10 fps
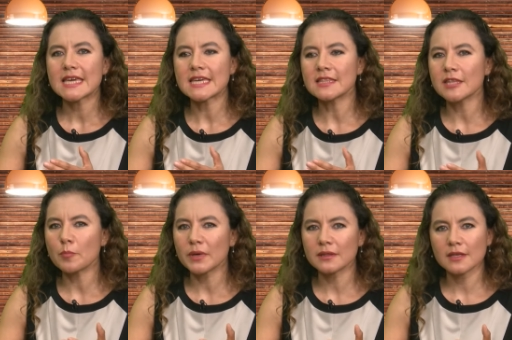
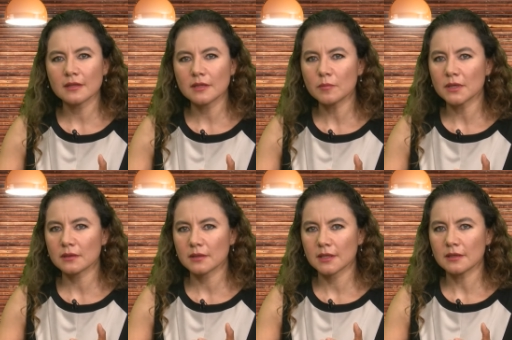
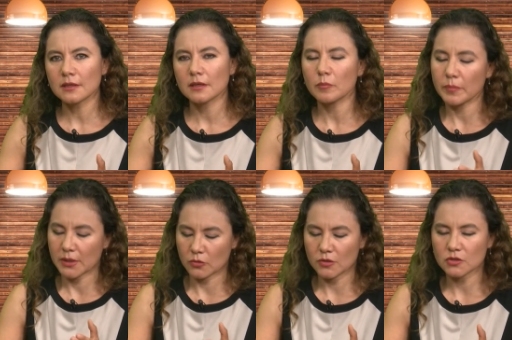independientemente,
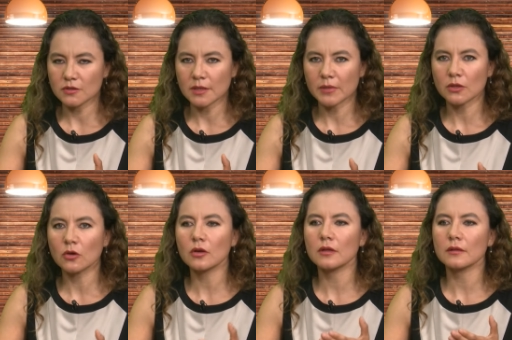pero no es cosa
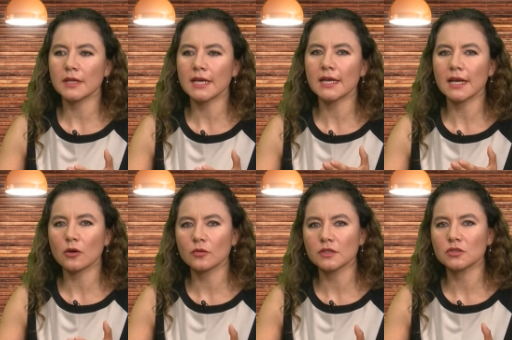menor, de la
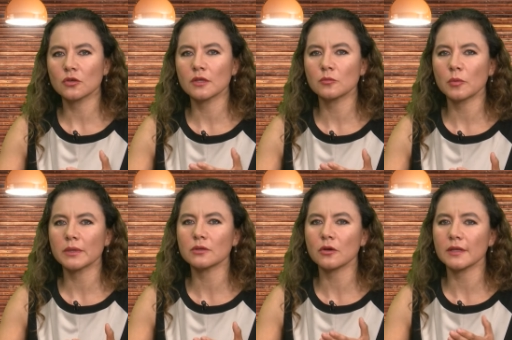condición en
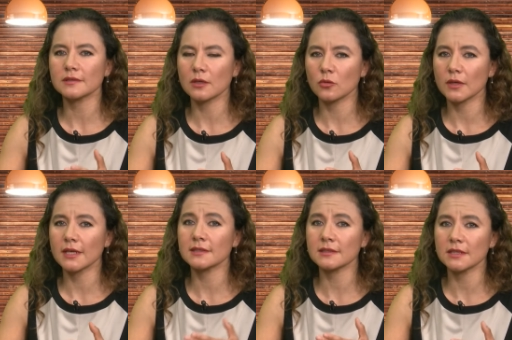momento de salud.
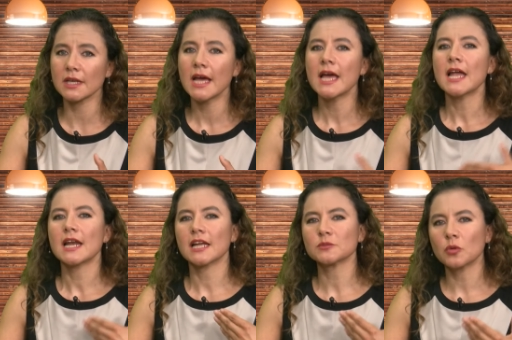Es decir,
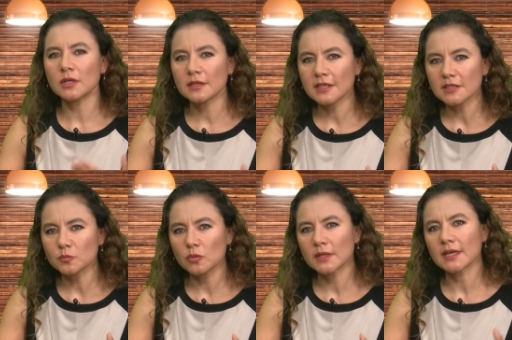las políticas
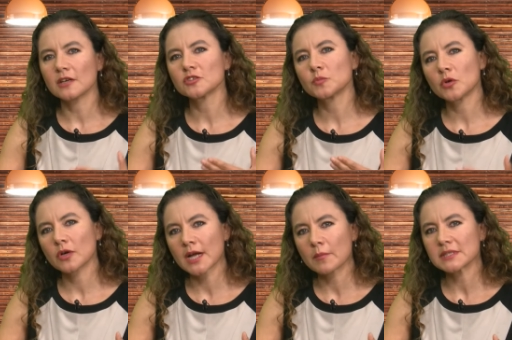públicas, los
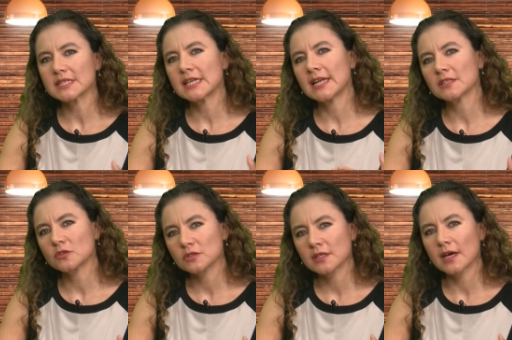programas y la
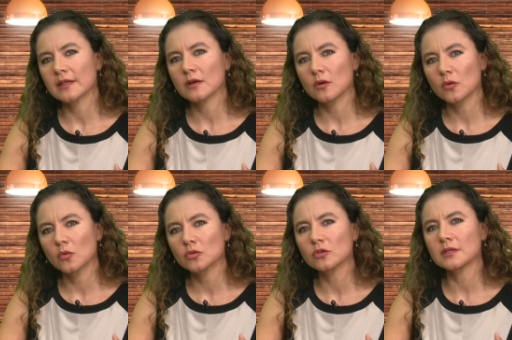sociedad en
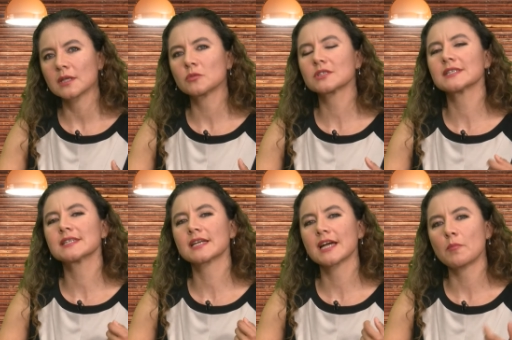conjunto tenemos que
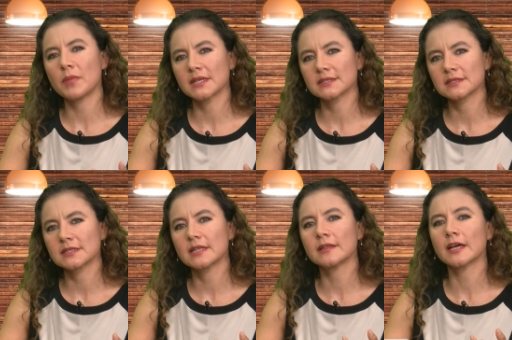ser
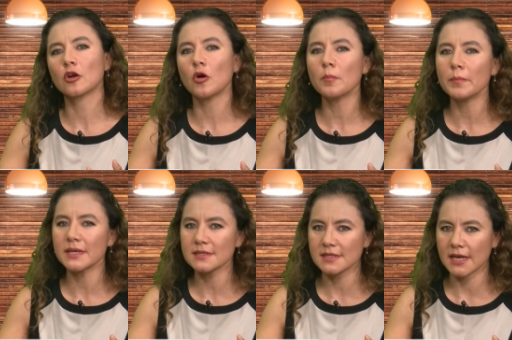capaces de
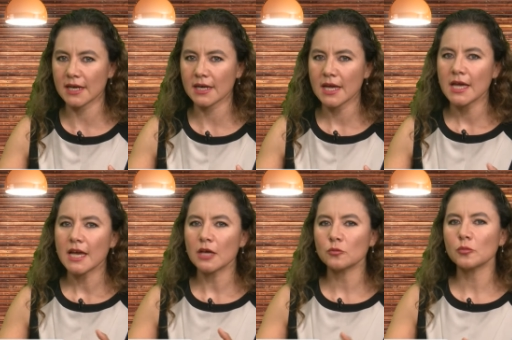compensar
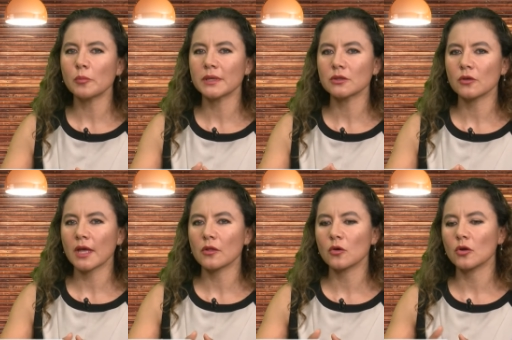en un momento
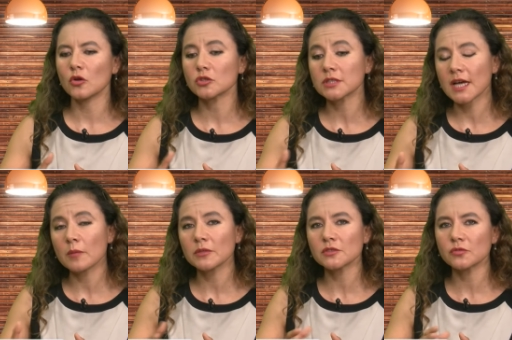dado los cambios